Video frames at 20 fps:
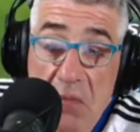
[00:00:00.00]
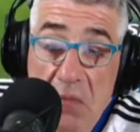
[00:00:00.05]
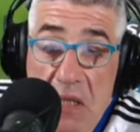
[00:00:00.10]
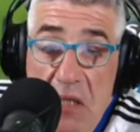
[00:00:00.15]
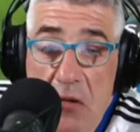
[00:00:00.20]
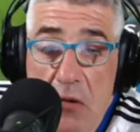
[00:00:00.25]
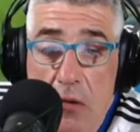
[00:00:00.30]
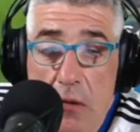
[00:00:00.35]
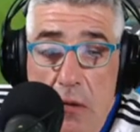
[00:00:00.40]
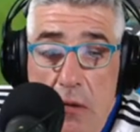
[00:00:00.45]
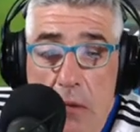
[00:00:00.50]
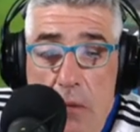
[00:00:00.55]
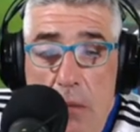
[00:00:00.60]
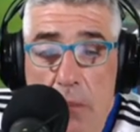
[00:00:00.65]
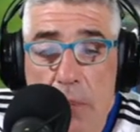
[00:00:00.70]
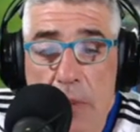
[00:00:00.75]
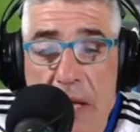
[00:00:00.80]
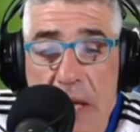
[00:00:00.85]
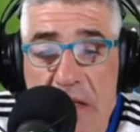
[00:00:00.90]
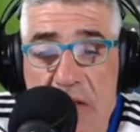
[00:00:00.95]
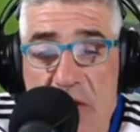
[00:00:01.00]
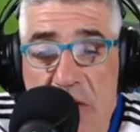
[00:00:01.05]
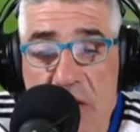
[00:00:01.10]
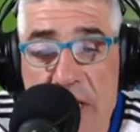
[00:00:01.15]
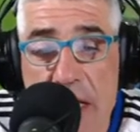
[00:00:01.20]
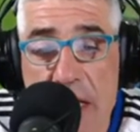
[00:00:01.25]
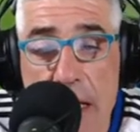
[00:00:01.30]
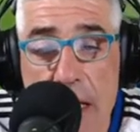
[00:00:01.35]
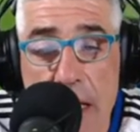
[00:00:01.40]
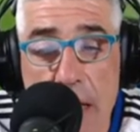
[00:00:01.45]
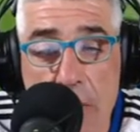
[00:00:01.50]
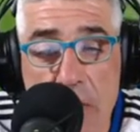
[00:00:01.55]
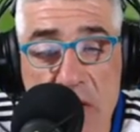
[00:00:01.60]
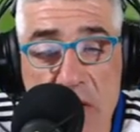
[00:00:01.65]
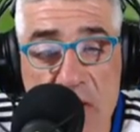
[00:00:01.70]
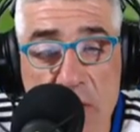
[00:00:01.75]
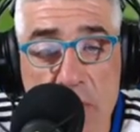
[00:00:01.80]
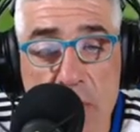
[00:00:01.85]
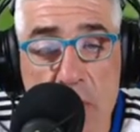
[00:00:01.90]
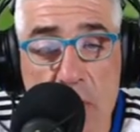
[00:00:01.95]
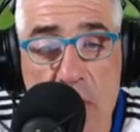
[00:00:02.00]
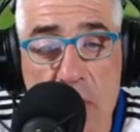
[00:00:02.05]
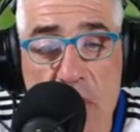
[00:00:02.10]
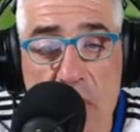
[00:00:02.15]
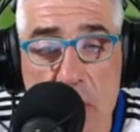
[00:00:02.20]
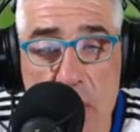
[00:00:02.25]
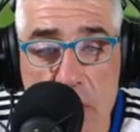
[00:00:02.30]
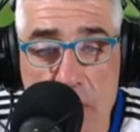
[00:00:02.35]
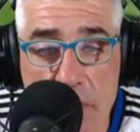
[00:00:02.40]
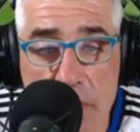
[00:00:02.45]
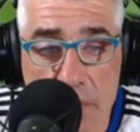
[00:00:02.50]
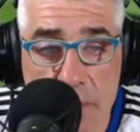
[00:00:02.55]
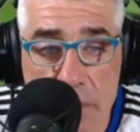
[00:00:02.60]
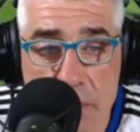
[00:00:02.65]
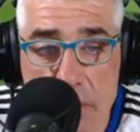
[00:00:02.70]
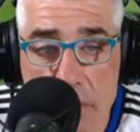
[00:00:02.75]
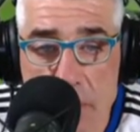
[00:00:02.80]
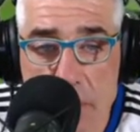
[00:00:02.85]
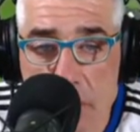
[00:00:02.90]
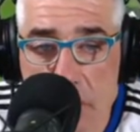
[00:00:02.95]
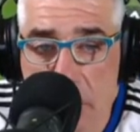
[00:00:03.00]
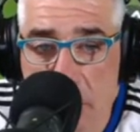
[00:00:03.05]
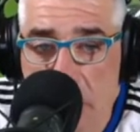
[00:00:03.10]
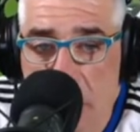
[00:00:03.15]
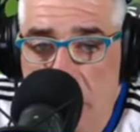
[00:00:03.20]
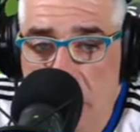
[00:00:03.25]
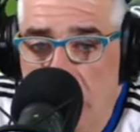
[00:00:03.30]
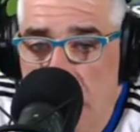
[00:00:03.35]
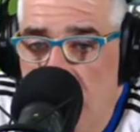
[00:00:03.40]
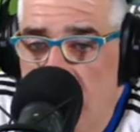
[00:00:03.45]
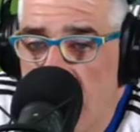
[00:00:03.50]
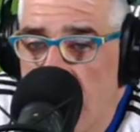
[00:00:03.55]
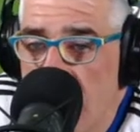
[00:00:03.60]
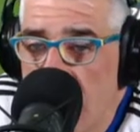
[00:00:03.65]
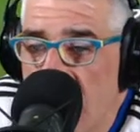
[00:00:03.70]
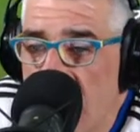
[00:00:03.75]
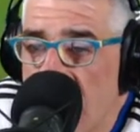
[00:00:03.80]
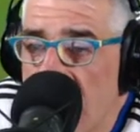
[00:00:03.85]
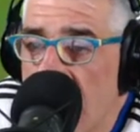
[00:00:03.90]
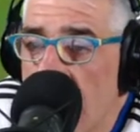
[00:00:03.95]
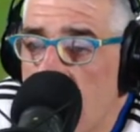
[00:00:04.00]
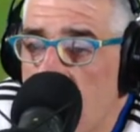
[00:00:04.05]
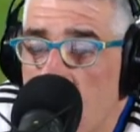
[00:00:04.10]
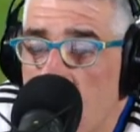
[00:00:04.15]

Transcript: io penso che a questo punto mh, mm, insomma ci sia